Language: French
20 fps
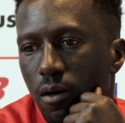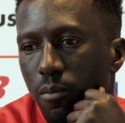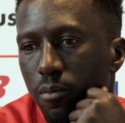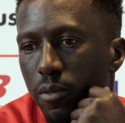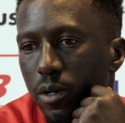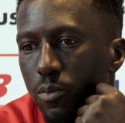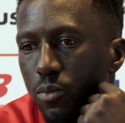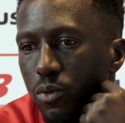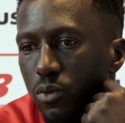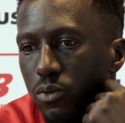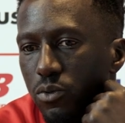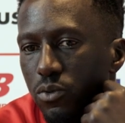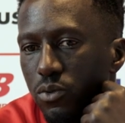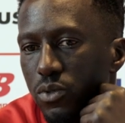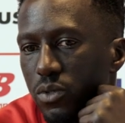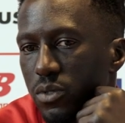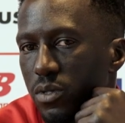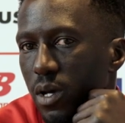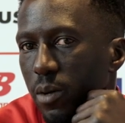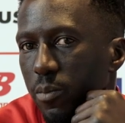Mais pour nous,
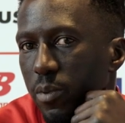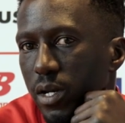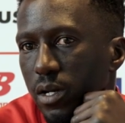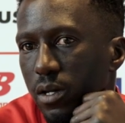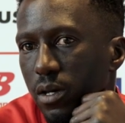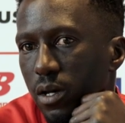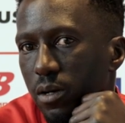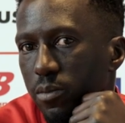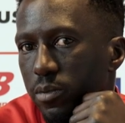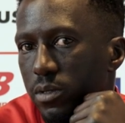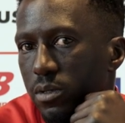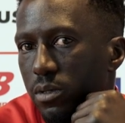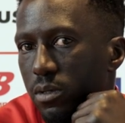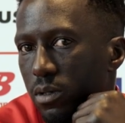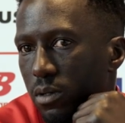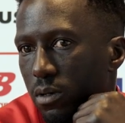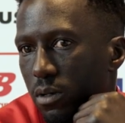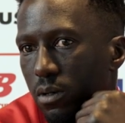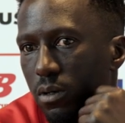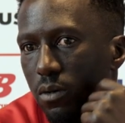ce ne sera pas le cas parce
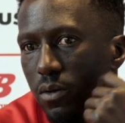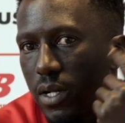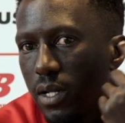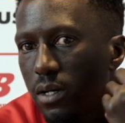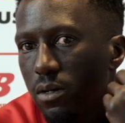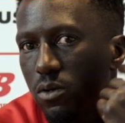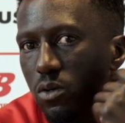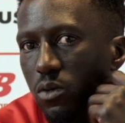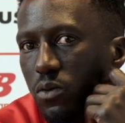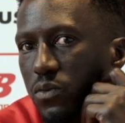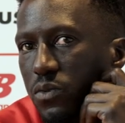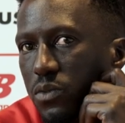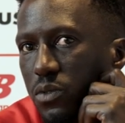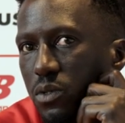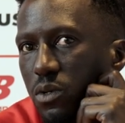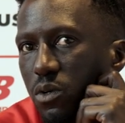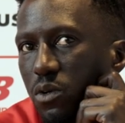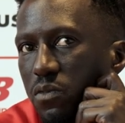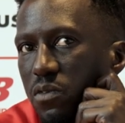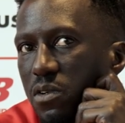que voilà, on
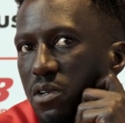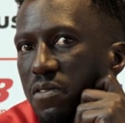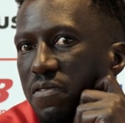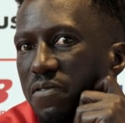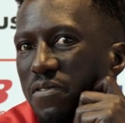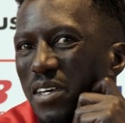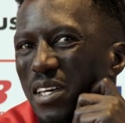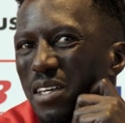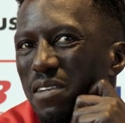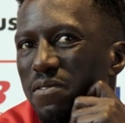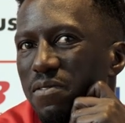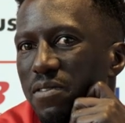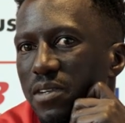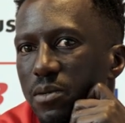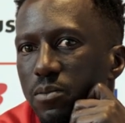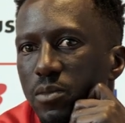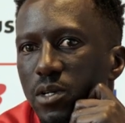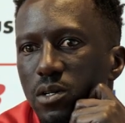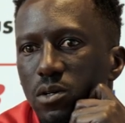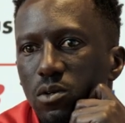veut, on veut le faire
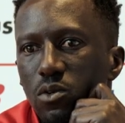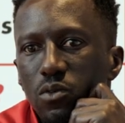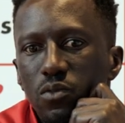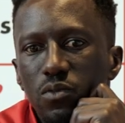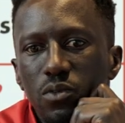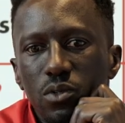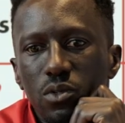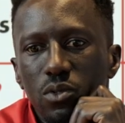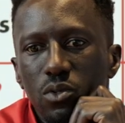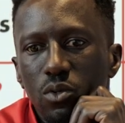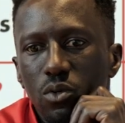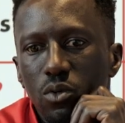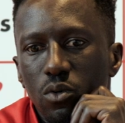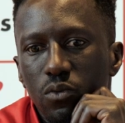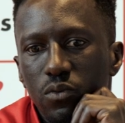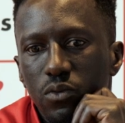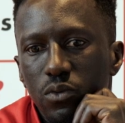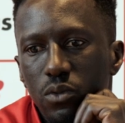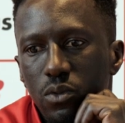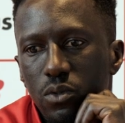vraiment, on veut, on
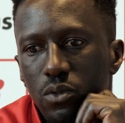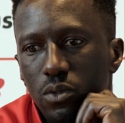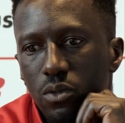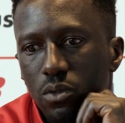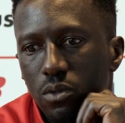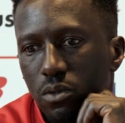veut